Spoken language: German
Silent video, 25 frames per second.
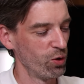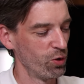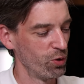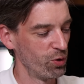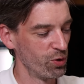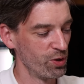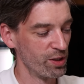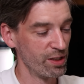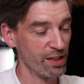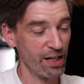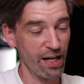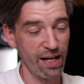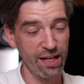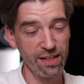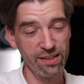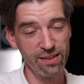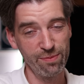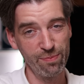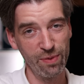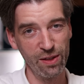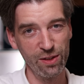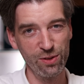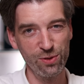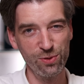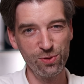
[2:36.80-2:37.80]
Und da
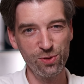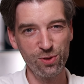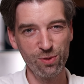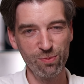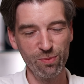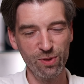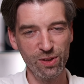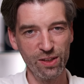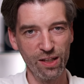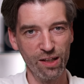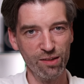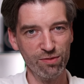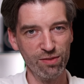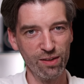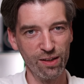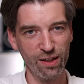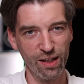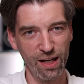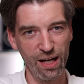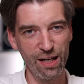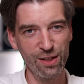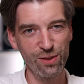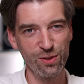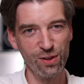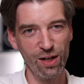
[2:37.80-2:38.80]
ich bei YouTube nicht einfach
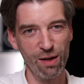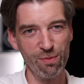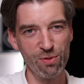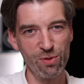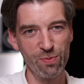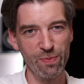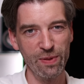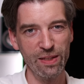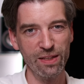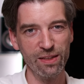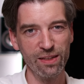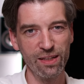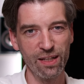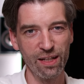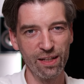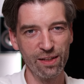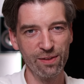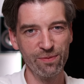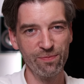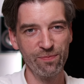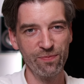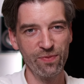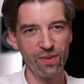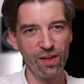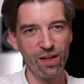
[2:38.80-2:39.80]
Radio abspielen
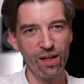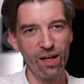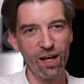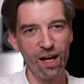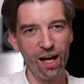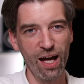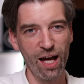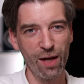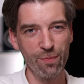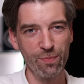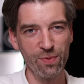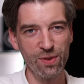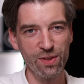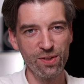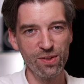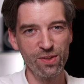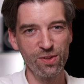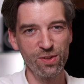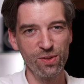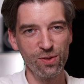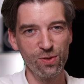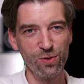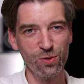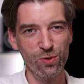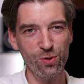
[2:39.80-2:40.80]
kann, habe
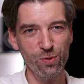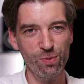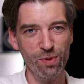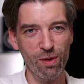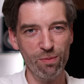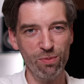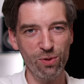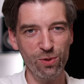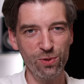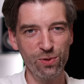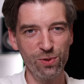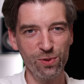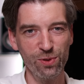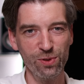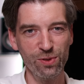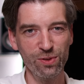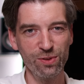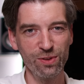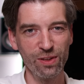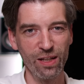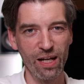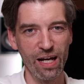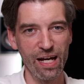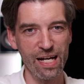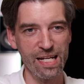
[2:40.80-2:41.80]
ich über
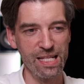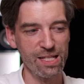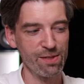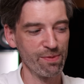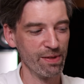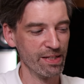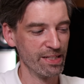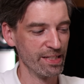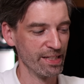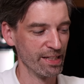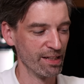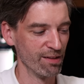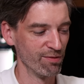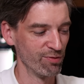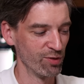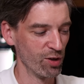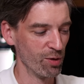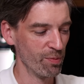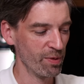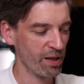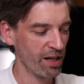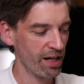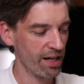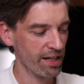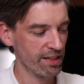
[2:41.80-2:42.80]
Bluetooth ein, zwei Titel
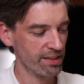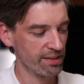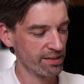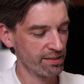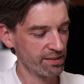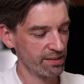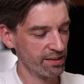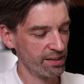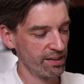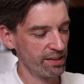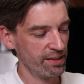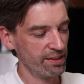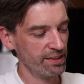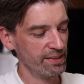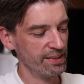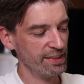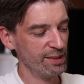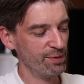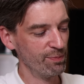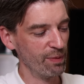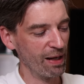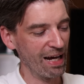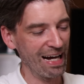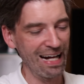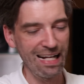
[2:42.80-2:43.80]
vorbereitet, die
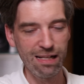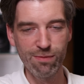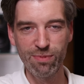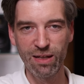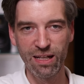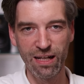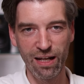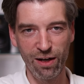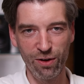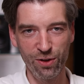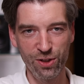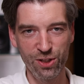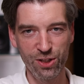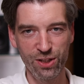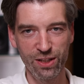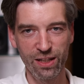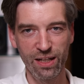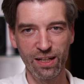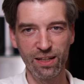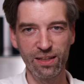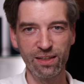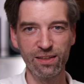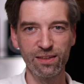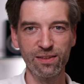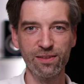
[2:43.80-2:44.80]
ich bei halber
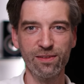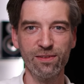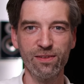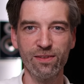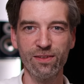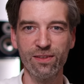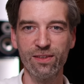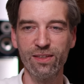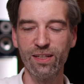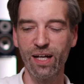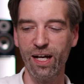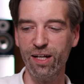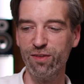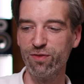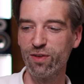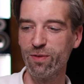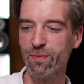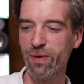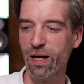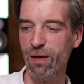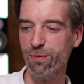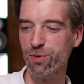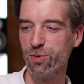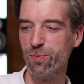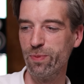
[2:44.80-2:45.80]
Lautstärke hier einfach
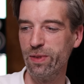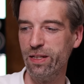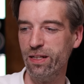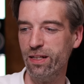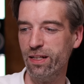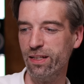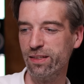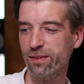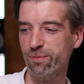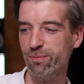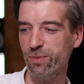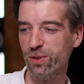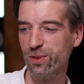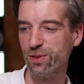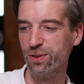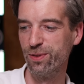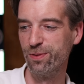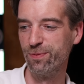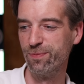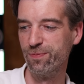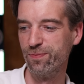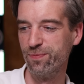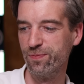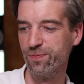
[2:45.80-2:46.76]
mal abspielen lassen möchte.